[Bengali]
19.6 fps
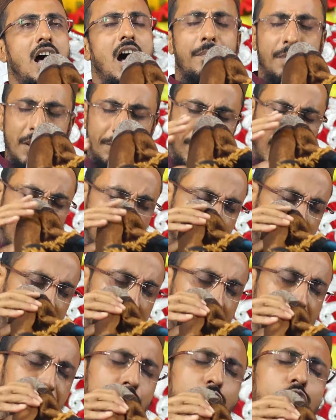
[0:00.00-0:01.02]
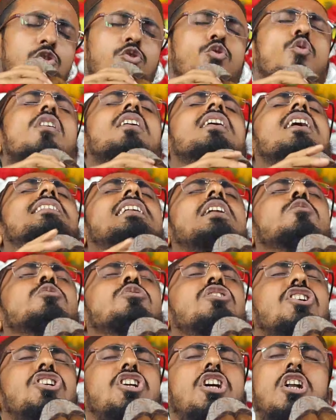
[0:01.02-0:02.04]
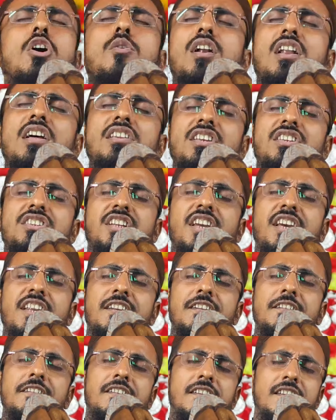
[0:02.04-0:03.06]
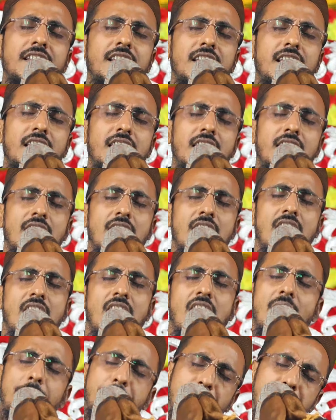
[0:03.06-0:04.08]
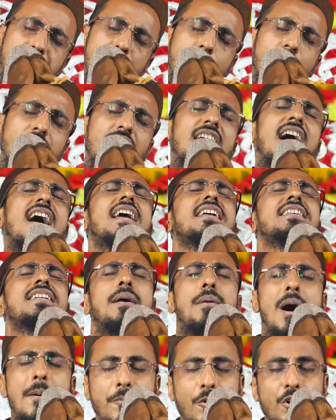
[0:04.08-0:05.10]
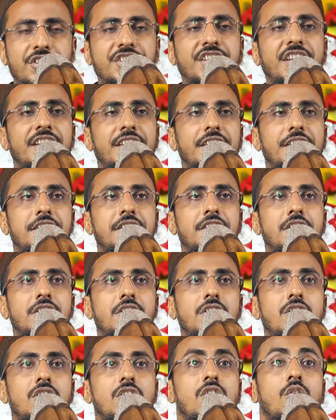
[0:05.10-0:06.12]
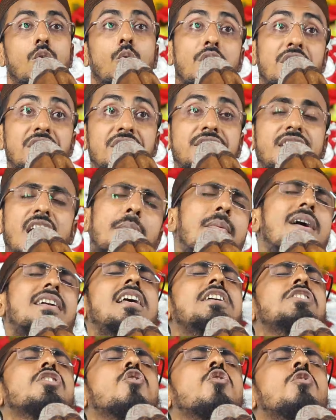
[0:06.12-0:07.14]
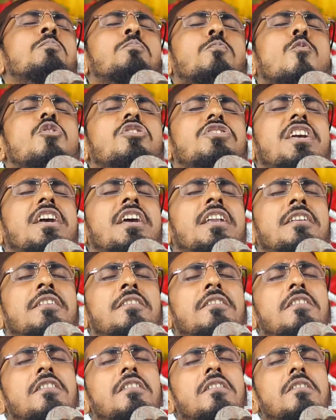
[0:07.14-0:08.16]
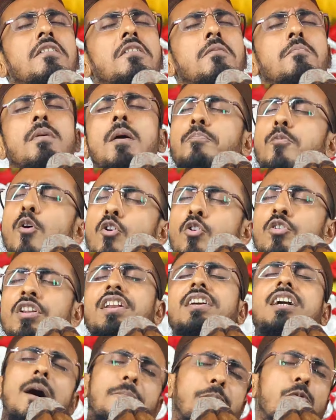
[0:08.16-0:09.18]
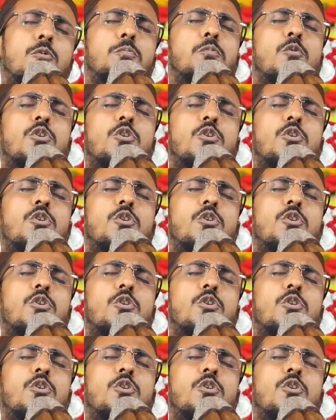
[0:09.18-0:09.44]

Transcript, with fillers: আপনি বাড়ি থেকে যখন কলকাতার উদ্দেশ্যে রওনা দিচ্ছেন আপনি যখন গায়ে জামা পরছেন ওই জামাটা যখন পরছেন বা পরনের কাপড়